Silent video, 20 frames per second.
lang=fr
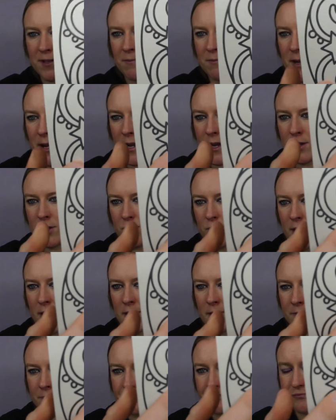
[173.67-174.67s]
exemple, là,
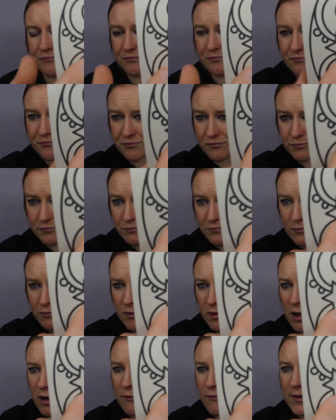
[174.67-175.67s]
l'étoile,
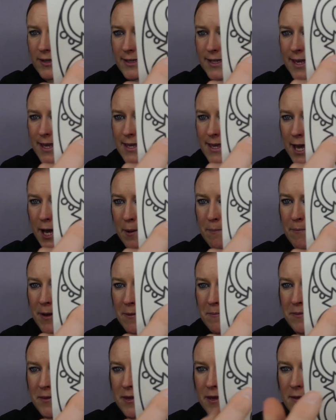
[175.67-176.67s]
en fait, il y a un
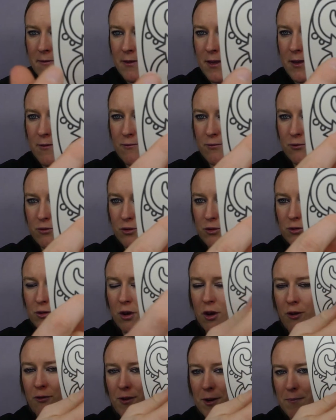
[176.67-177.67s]
papier. Il faut juste
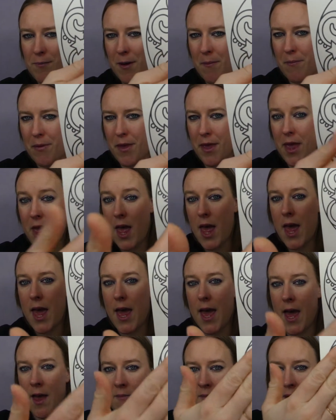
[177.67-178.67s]
enlever le papier.
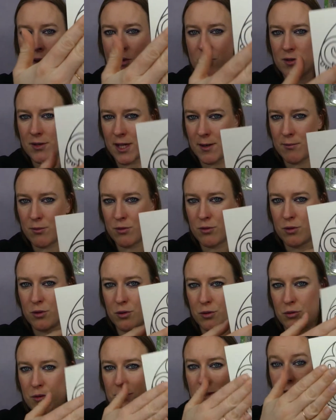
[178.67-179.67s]
Elle met le sable
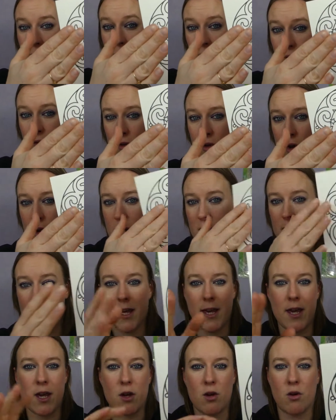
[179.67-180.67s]
dessus, ça se colle.
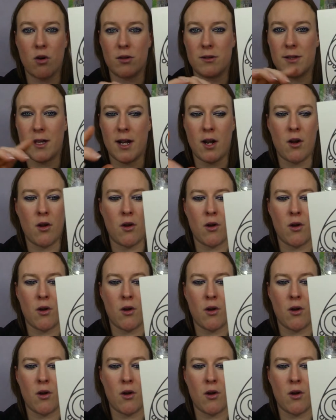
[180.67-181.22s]
Et quand elle...